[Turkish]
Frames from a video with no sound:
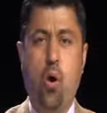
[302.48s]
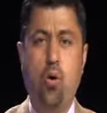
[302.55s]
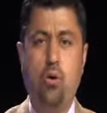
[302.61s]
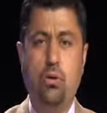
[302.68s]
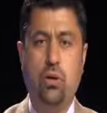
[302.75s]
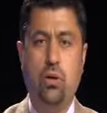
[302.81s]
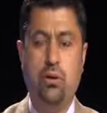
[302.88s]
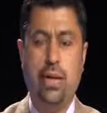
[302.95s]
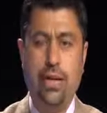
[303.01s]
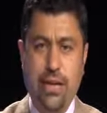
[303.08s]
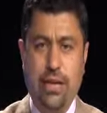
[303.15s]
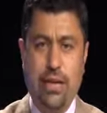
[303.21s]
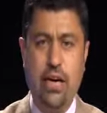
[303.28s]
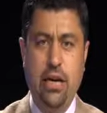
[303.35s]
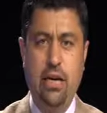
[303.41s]
böldü. Dedi
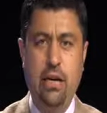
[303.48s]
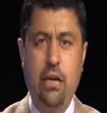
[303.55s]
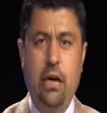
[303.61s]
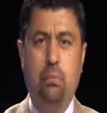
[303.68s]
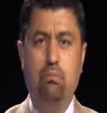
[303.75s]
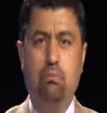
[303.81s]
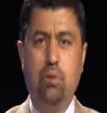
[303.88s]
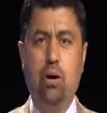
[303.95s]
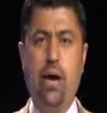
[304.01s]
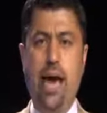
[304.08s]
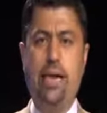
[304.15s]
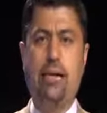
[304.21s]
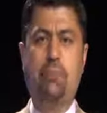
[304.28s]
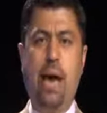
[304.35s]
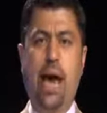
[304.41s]
ki bu
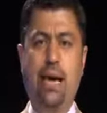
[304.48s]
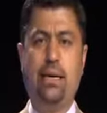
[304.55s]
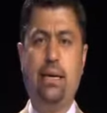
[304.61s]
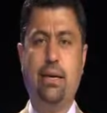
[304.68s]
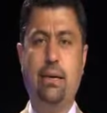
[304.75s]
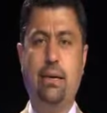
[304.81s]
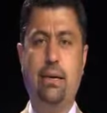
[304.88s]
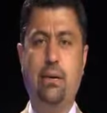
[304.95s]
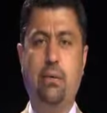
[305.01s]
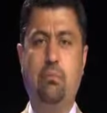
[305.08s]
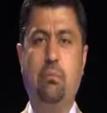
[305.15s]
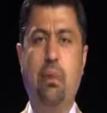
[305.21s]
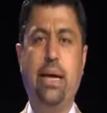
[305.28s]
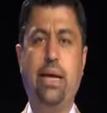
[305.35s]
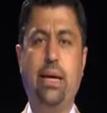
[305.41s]
ekmek
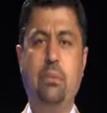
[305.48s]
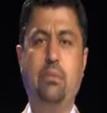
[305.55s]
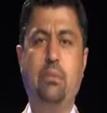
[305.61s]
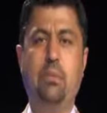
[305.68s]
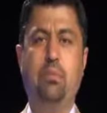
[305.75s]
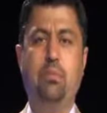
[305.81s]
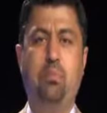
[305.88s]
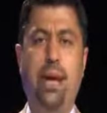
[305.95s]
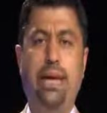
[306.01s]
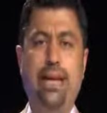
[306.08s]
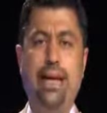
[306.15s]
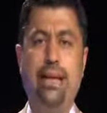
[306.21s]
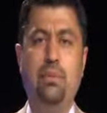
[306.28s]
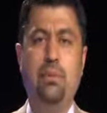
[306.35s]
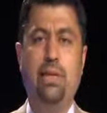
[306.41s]
benim
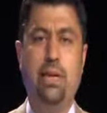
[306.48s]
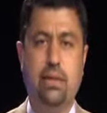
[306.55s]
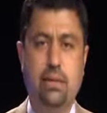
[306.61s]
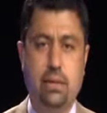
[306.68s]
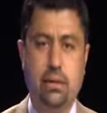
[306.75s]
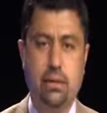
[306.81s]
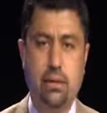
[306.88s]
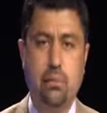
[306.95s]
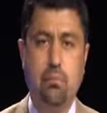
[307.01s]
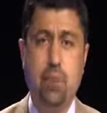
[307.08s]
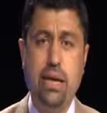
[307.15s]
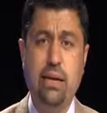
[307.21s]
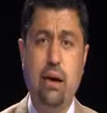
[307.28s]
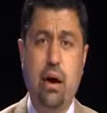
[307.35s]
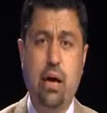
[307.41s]
bedenimdir.
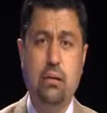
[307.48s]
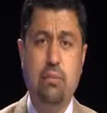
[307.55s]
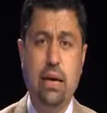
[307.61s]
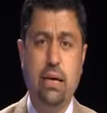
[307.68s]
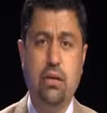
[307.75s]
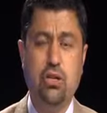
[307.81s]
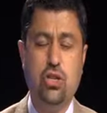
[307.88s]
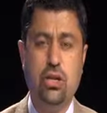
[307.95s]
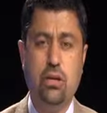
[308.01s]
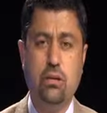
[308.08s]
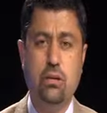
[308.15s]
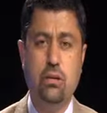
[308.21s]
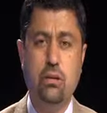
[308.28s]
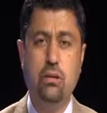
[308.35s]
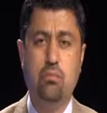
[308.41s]
Beni anmak
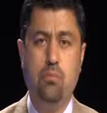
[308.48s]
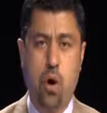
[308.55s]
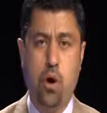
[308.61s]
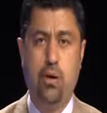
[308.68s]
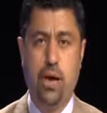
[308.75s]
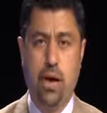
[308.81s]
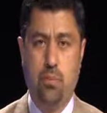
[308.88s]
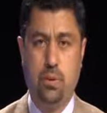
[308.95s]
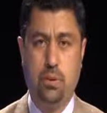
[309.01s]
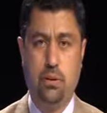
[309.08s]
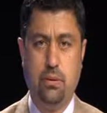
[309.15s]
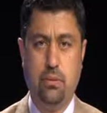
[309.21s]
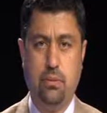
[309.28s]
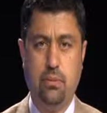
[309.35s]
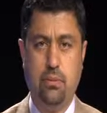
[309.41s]
için böyle yapın.
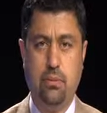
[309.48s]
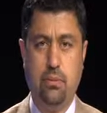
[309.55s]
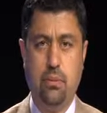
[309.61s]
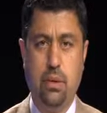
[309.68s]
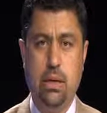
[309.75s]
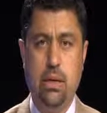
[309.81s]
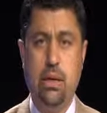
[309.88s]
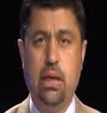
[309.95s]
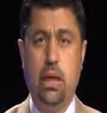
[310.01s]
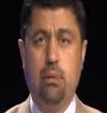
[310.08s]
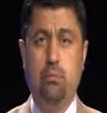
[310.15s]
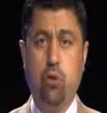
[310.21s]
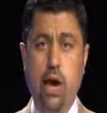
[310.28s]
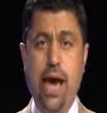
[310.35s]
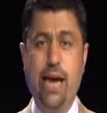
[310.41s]

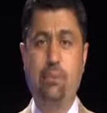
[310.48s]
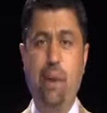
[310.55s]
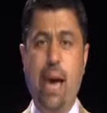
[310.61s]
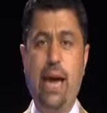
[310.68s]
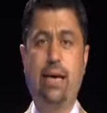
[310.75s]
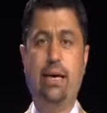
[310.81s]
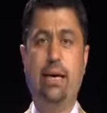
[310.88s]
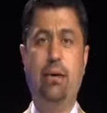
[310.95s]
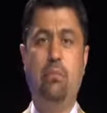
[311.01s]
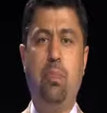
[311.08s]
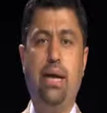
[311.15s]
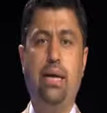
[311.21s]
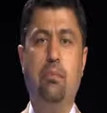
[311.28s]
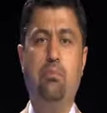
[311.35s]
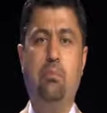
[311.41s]
Bu ekmek
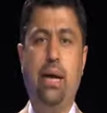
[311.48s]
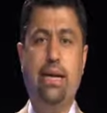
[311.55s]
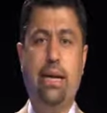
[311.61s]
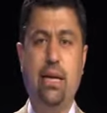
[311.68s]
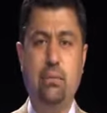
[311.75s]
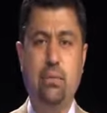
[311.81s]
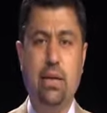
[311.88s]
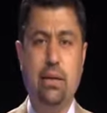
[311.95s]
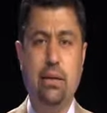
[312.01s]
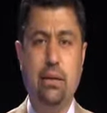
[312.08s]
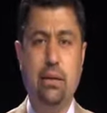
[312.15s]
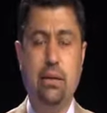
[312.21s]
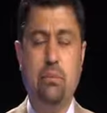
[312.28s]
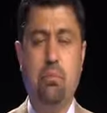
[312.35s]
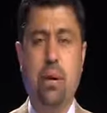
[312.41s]
benim bedenimdir
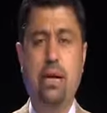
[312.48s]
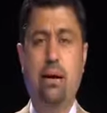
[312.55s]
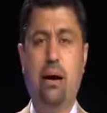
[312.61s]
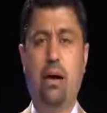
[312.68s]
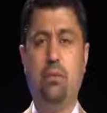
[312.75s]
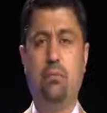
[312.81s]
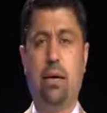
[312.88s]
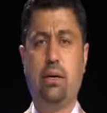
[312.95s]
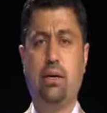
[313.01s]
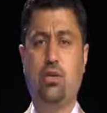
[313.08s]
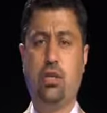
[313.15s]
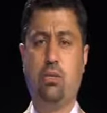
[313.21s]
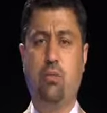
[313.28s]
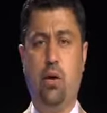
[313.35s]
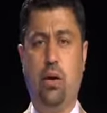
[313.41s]
Beni almak
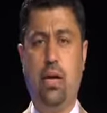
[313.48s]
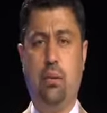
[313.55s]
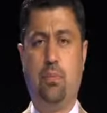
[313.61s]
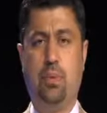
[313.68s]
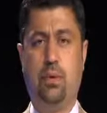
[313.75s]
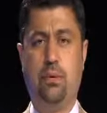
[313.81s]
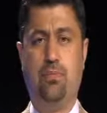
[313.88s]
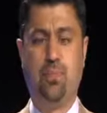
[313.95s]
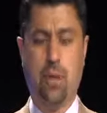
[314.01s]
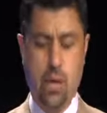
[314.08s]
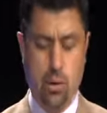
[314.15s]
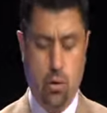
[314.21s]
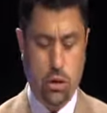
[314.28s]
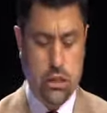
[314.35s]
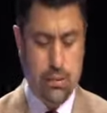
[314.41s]
için böyle yapın.
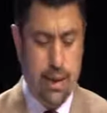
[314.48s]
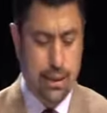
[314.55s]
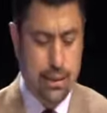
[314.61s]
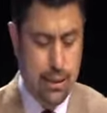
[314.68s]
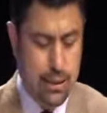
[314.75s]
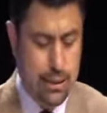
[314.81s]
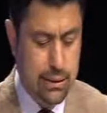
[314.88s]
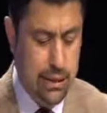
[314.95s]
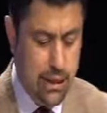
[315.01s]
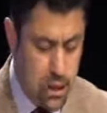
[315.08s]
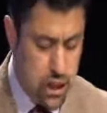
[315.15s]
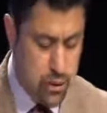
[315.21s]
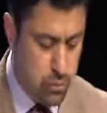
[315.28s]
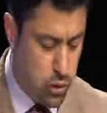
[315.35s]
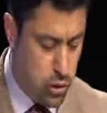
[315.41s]
O zaman
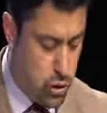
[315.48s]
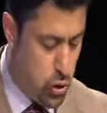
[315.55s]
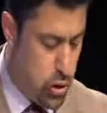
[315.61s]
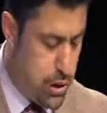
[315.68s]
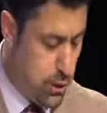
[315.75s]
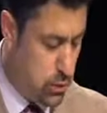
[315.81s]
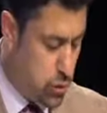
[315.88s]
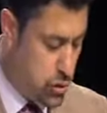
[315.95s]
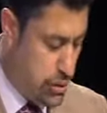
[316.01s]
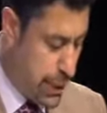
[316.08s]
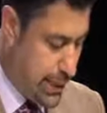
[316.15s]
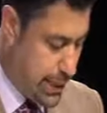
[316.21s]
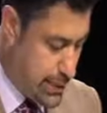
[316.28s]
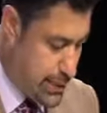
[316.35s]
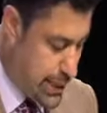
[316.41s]
niçin bunu söyledi
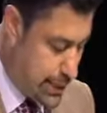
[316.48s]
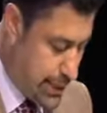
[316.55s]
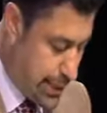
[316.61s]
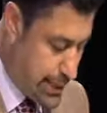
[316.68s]
kutsal yazılarda